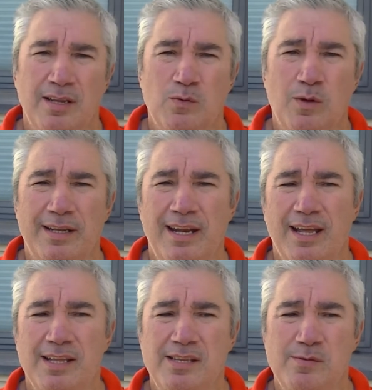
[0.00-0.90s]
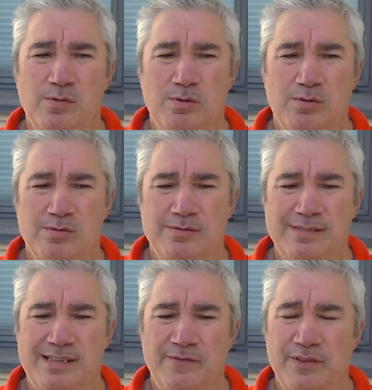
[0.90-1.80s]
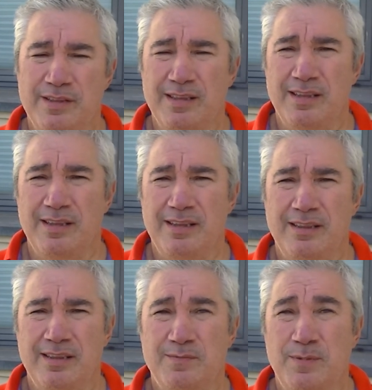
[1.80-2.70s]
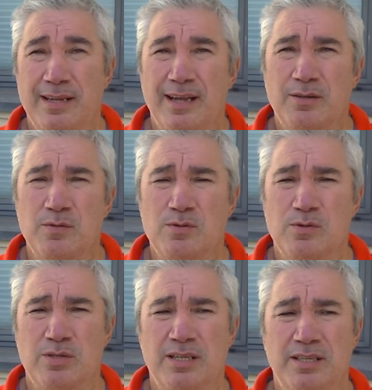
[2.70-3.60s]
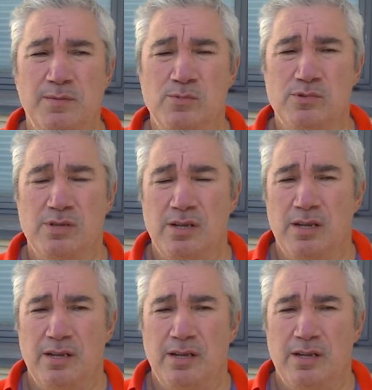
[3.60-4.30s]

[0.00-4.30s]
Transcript: Cualquier adjetivo es difícil de, explicar cómo nos sentimos,